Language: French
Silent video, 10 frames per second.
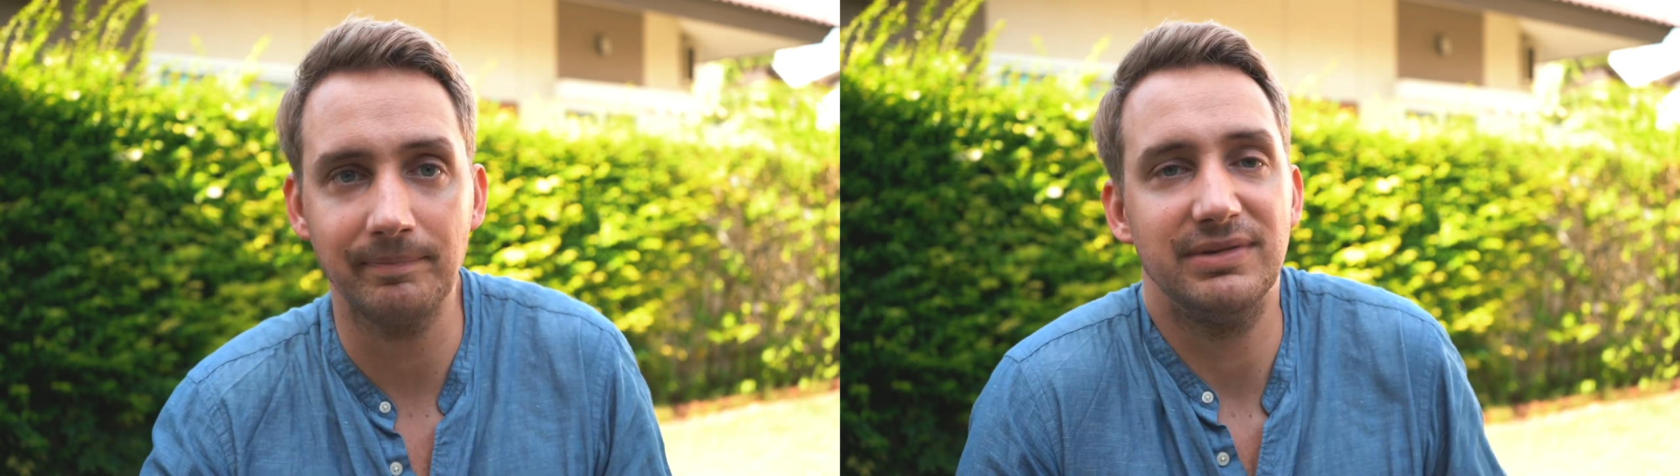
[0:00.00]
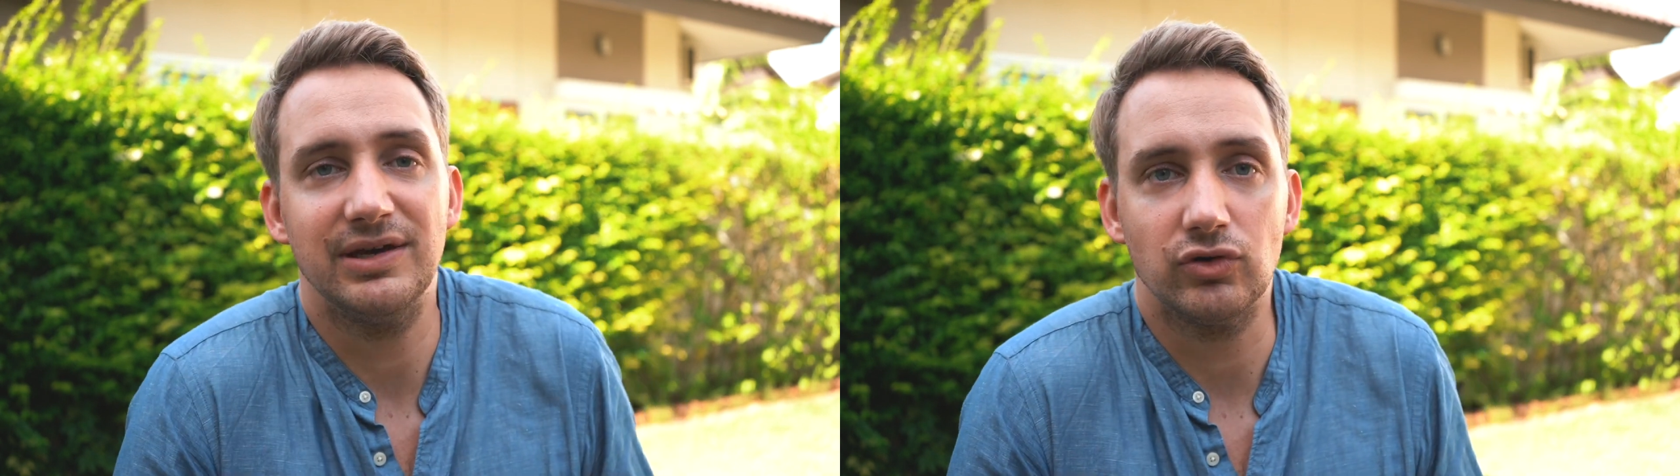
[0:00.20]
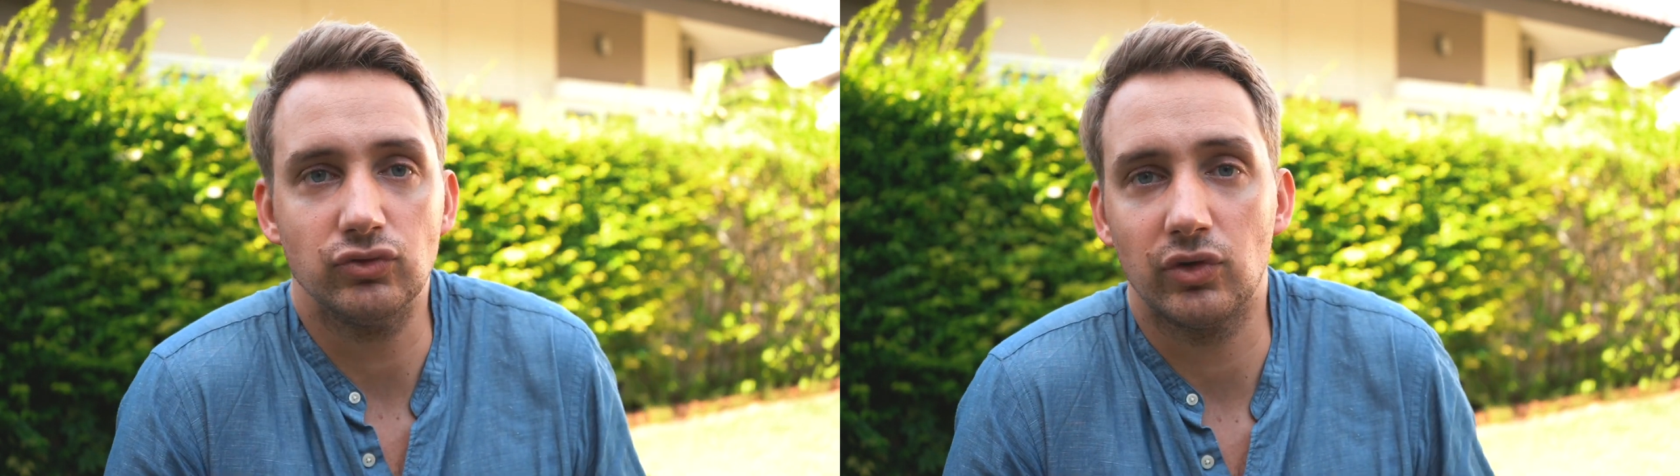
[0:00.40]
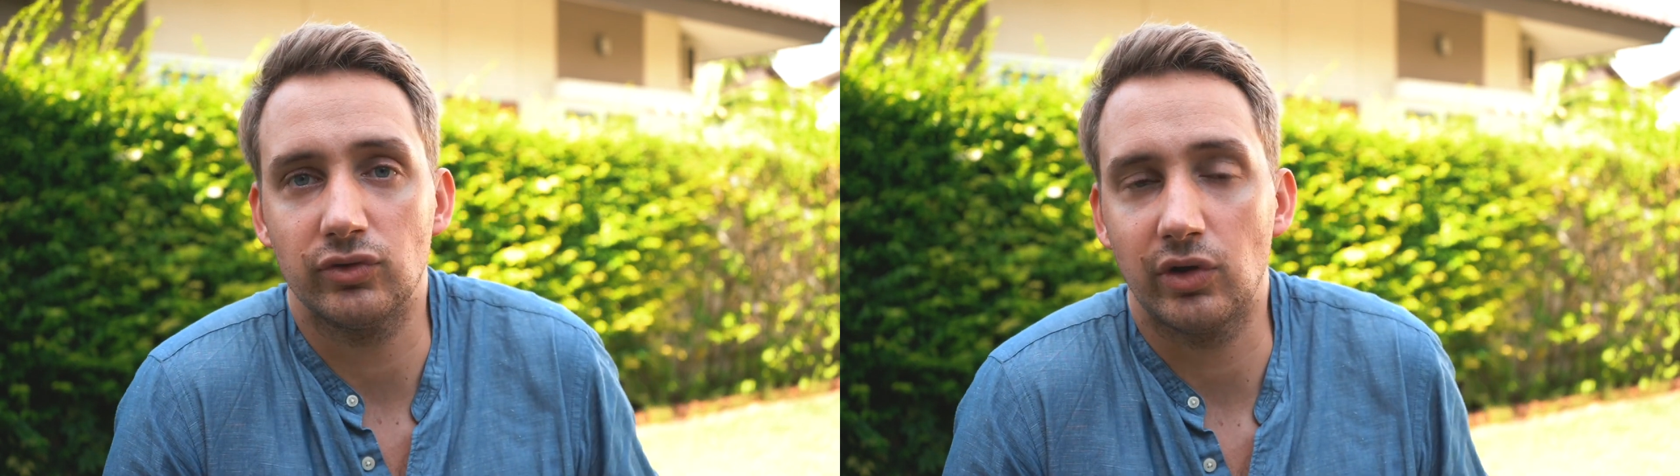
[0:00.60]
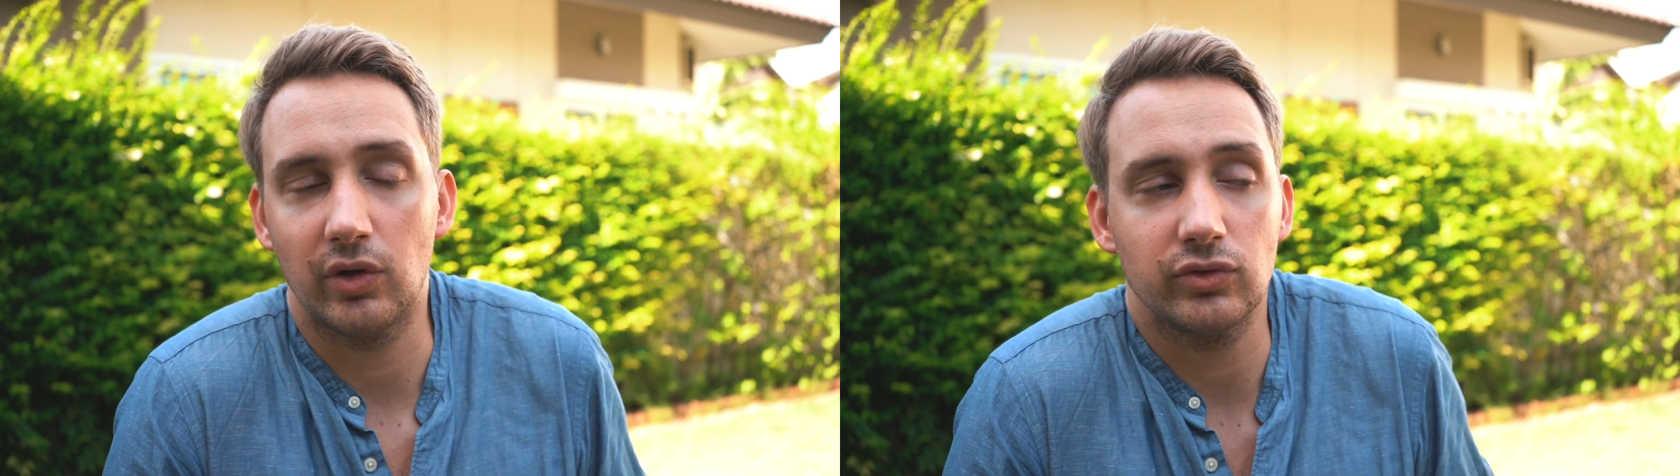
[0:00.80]
Mais euh,
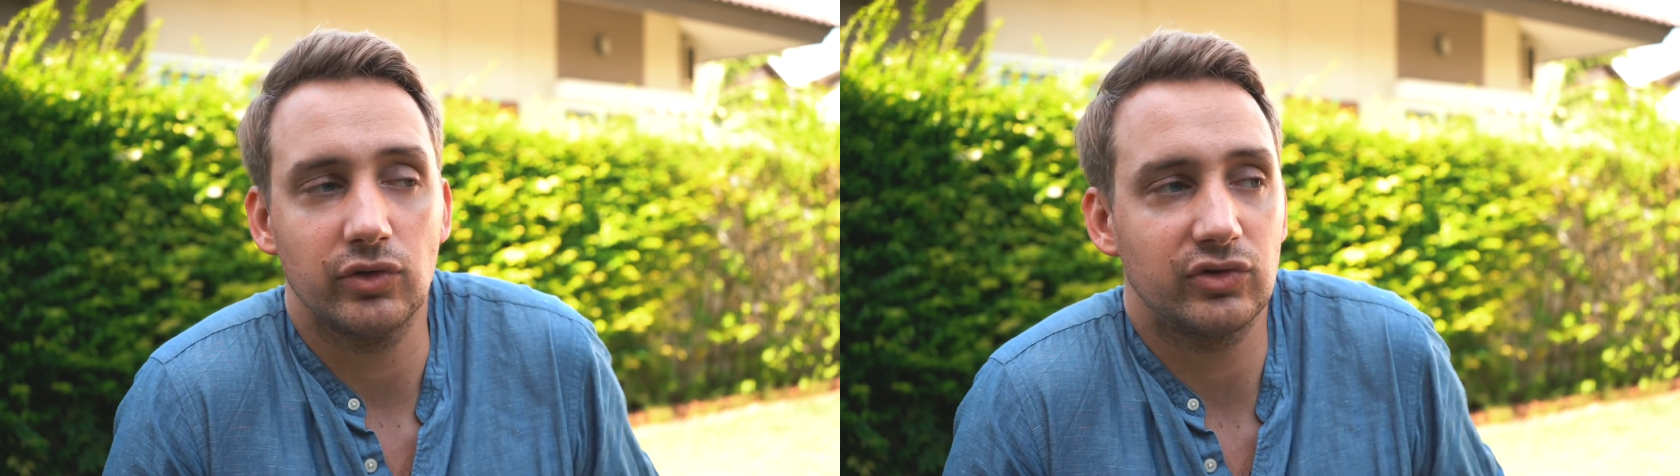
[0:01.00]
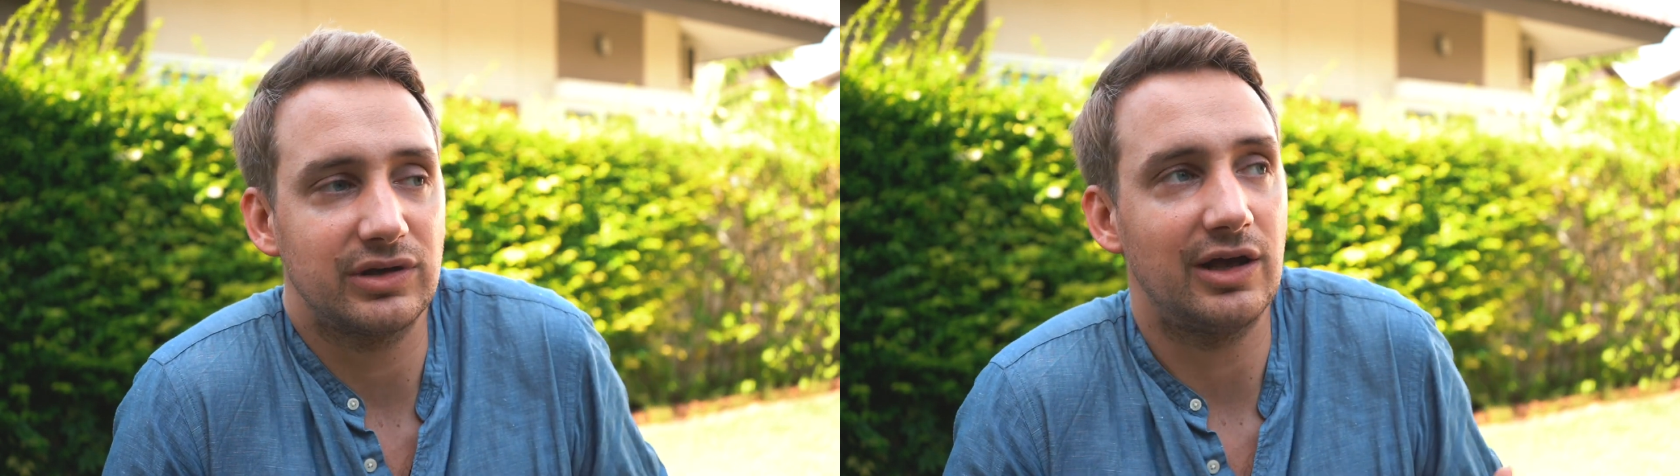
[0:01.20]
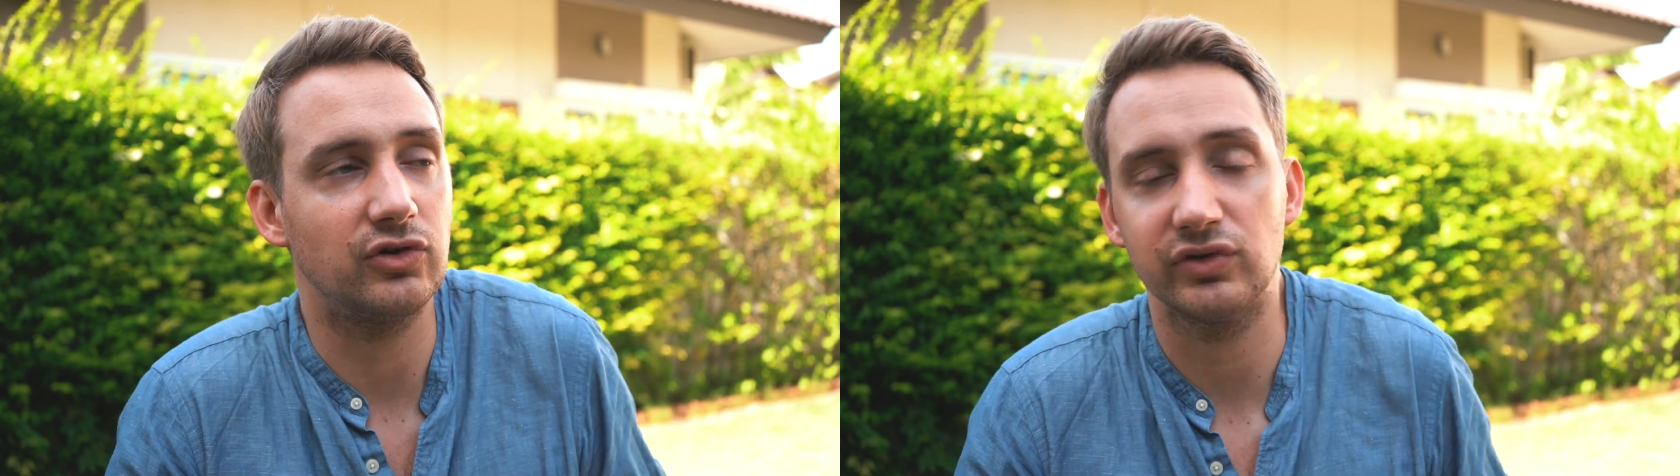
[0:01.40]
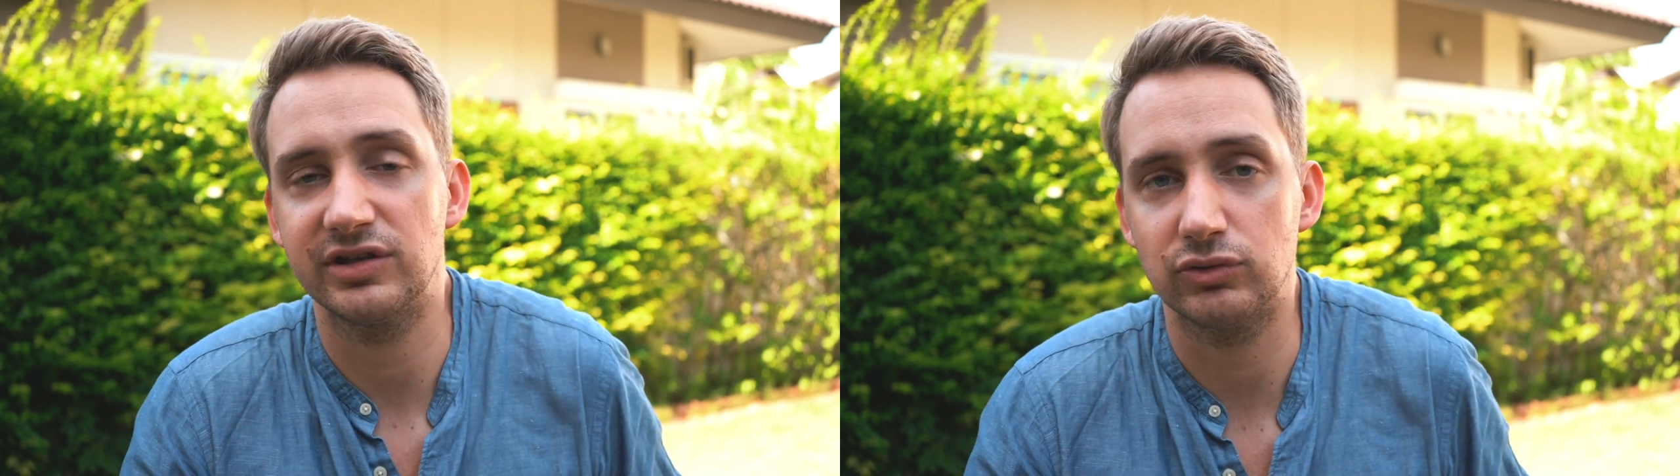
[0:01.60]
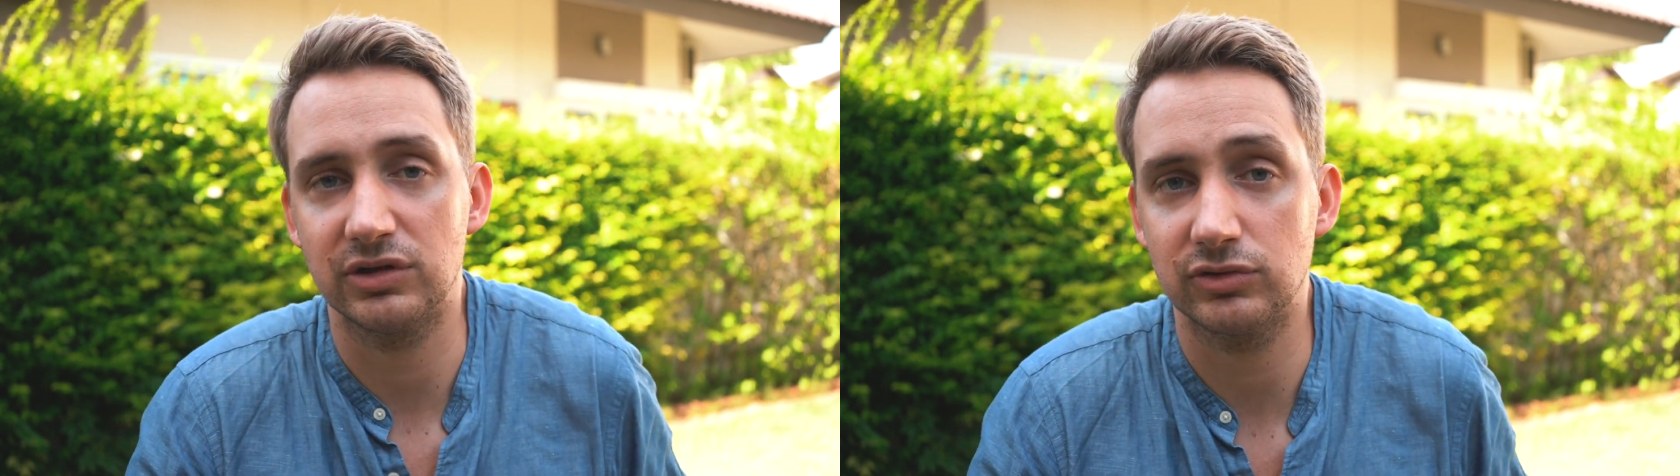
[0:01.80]
dans, dans, ce cas je veux que
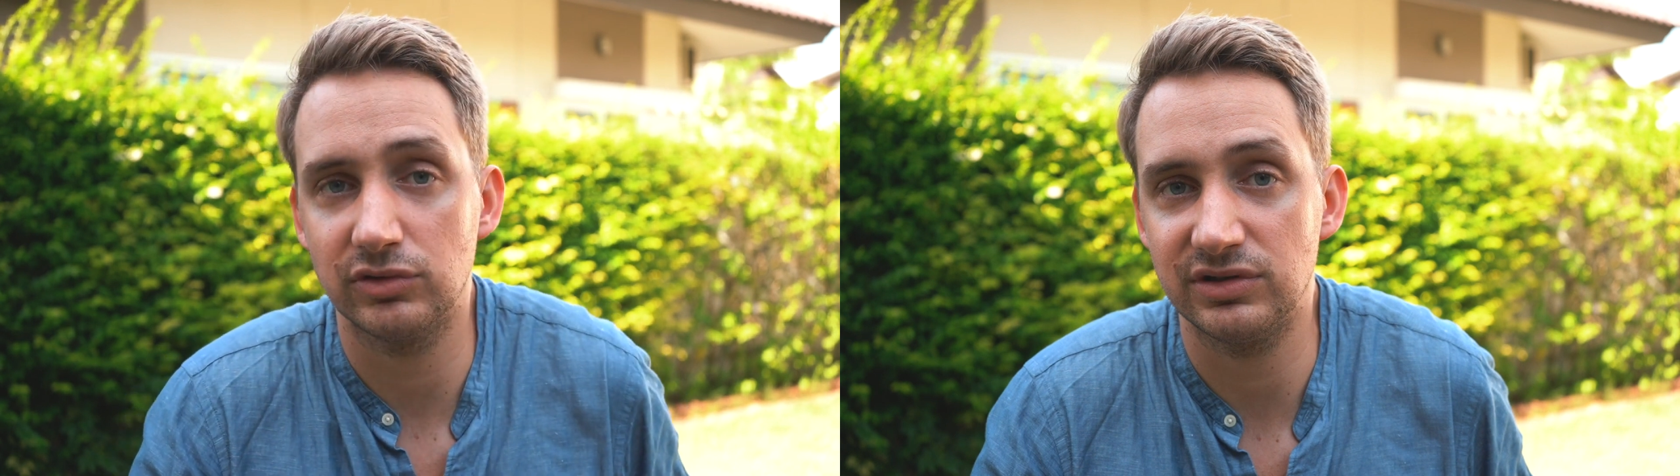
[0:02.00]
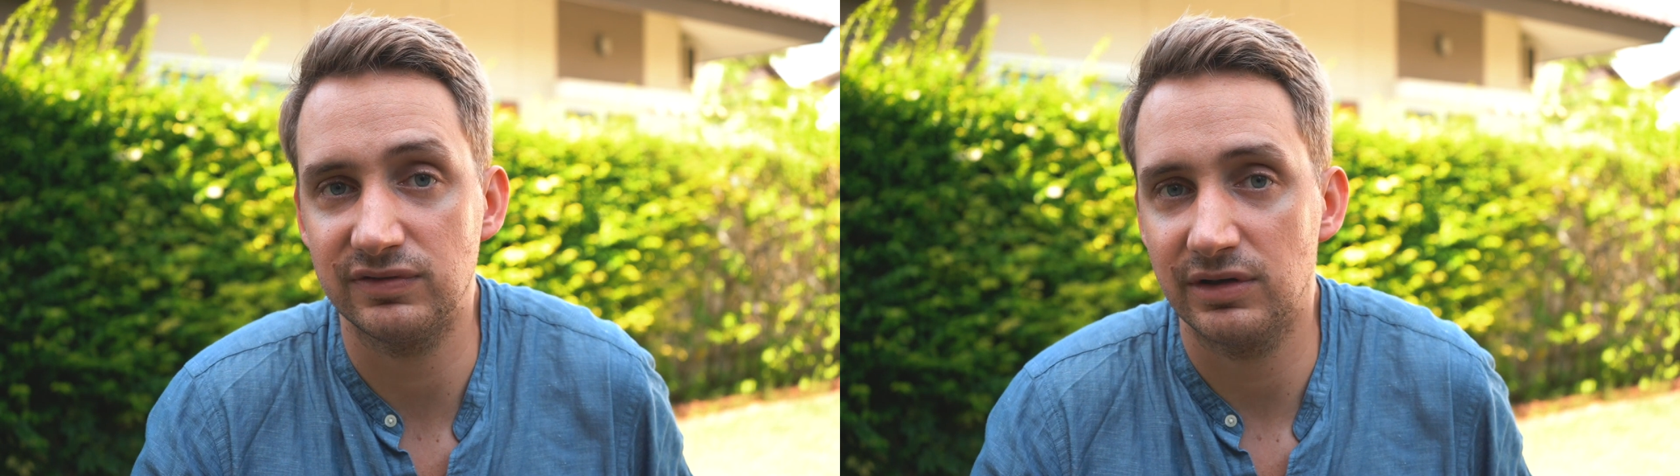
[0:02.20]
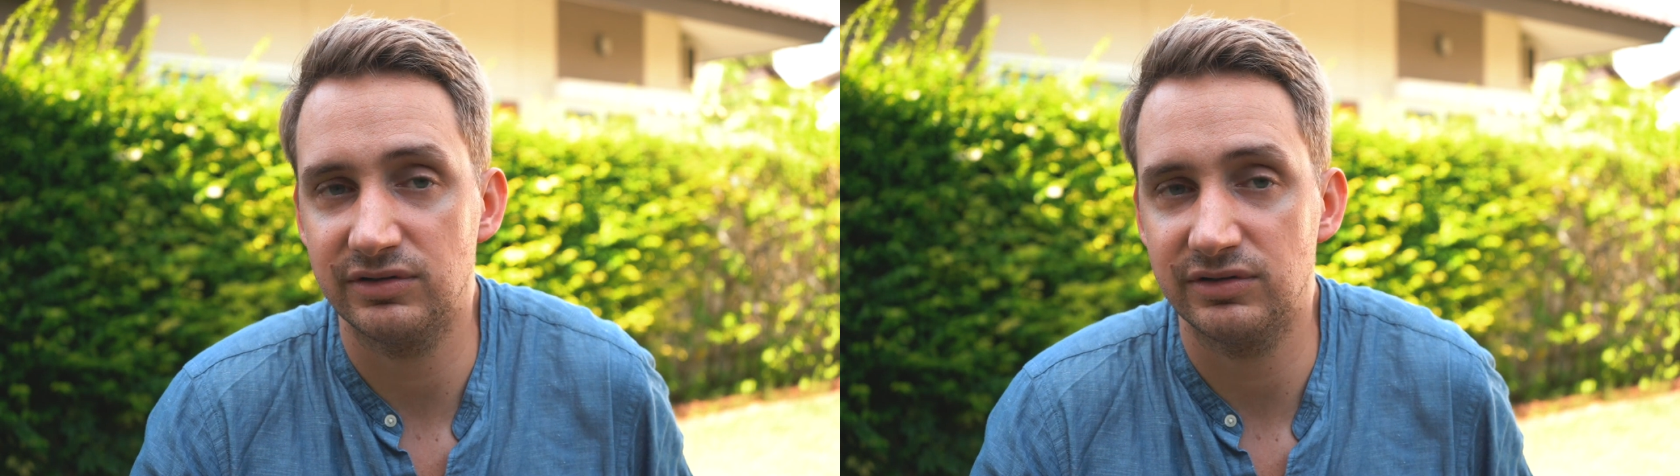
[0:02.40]
ça soit exclusif.